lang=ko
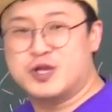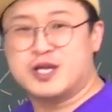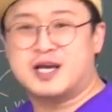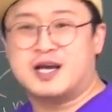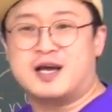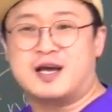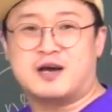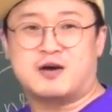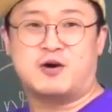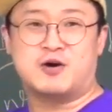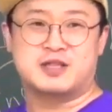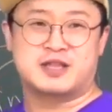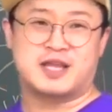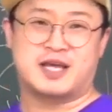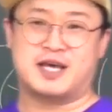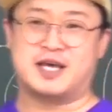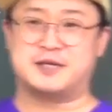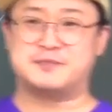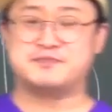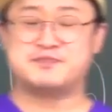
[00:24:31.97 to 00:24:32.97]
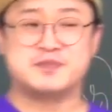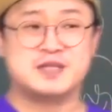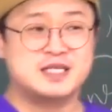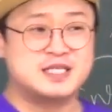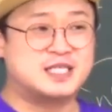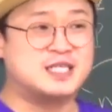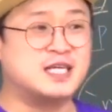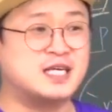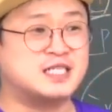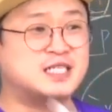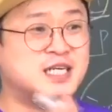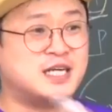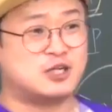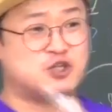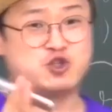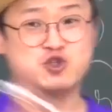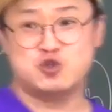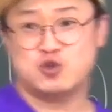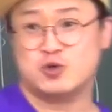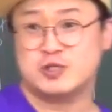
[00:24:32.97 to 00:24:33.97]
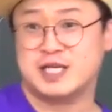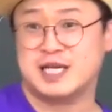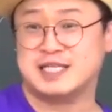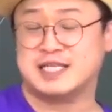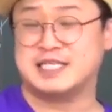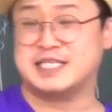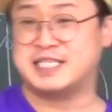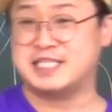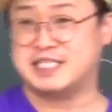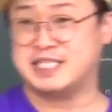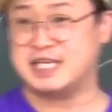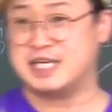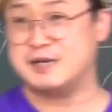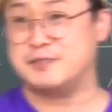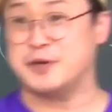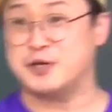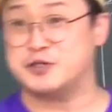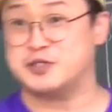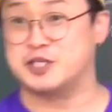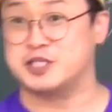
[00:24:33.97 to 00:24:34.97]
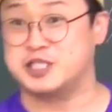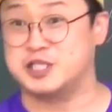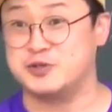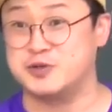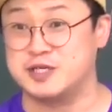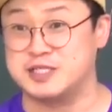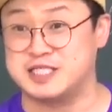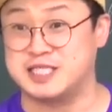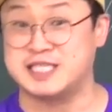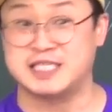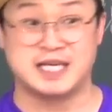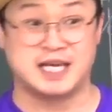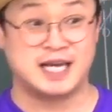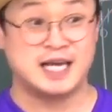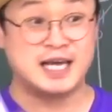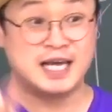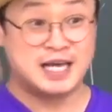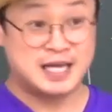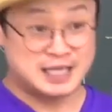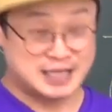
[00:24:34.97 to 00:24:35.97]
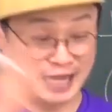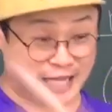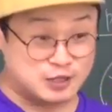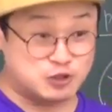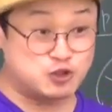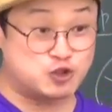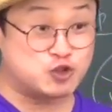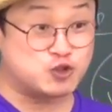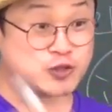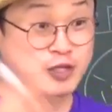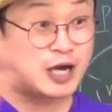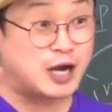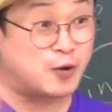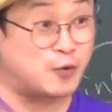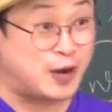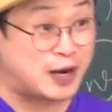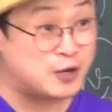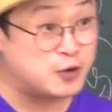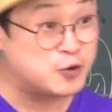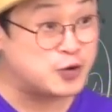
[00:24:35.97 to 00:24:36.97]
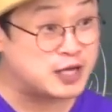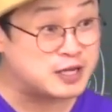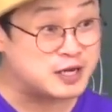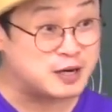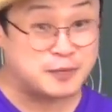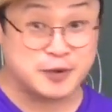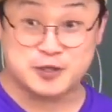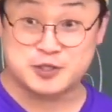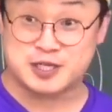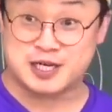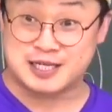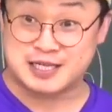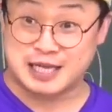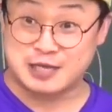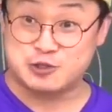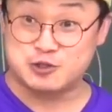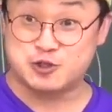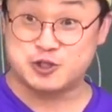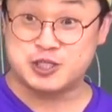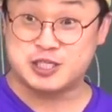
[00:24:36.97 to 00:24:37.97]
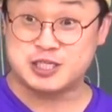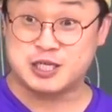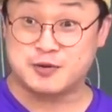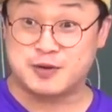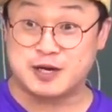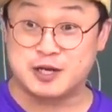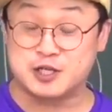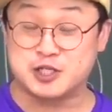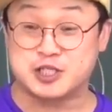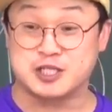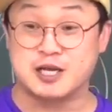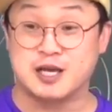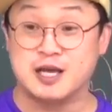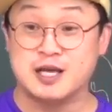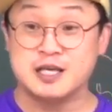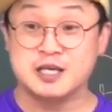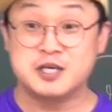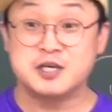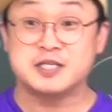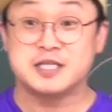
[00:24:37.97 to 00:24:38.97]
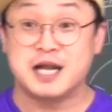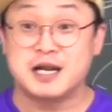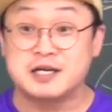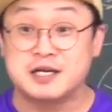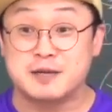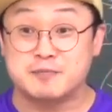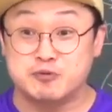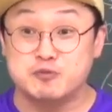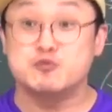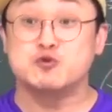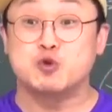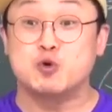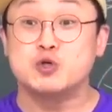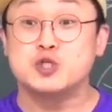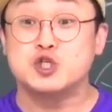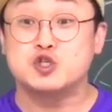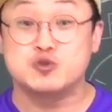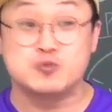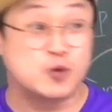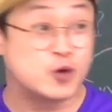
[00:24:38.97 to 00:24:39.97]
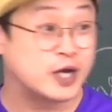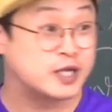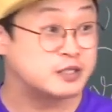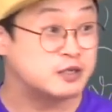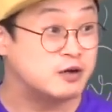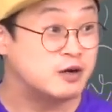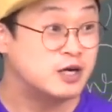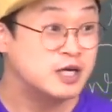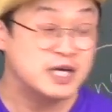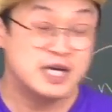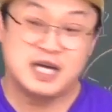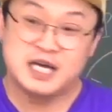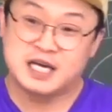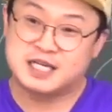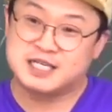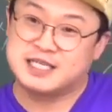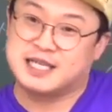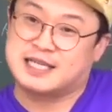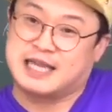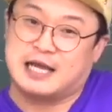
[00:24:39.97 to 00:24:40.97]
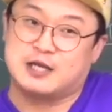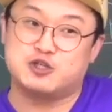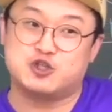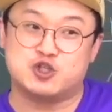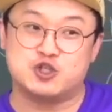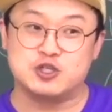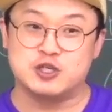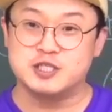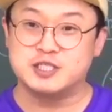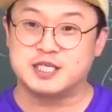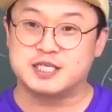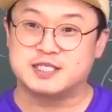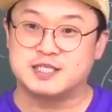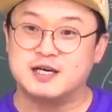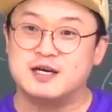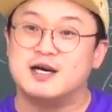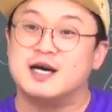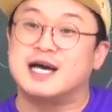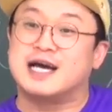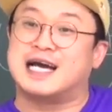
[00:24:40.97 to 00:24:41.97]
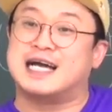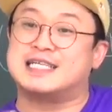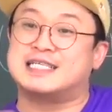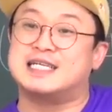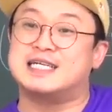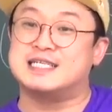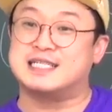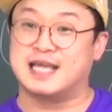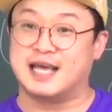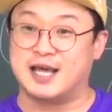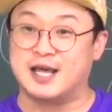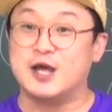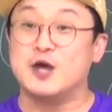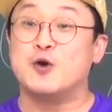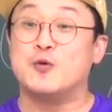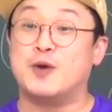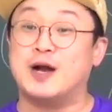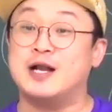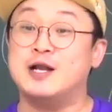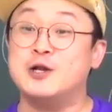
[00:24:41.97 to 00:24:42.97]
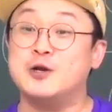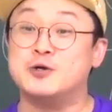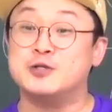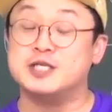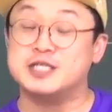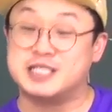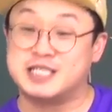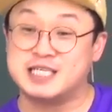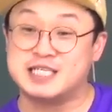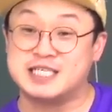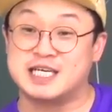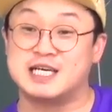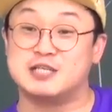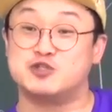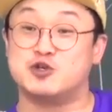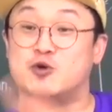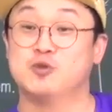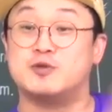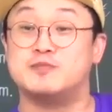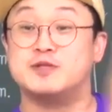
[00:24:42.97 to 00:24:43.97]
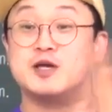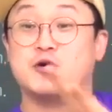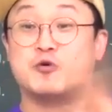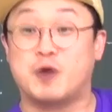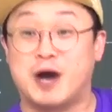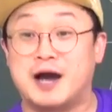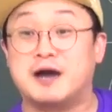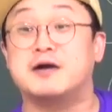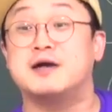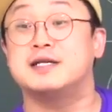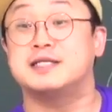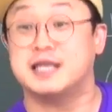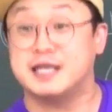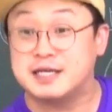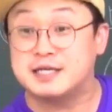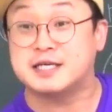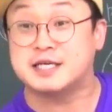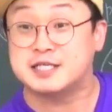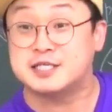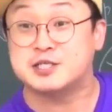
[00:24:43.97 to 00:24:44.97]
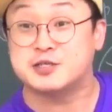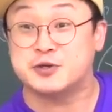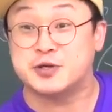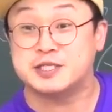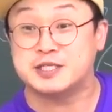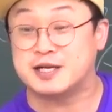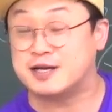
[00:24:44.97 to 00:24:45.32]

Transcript: 우리가 그때 지난 시간에 준동사 할 때 시제를 배웠어. 시제. 단순과 완료라는 걸 배웠잖아. 단순 시제, 완료 시제. 기억날 거야. 부부 동시 주목에서. 근데 단순은 언제 써? 같을 때. 완료는 시제가 조금 더 과거일 때 이렇게 쓰기로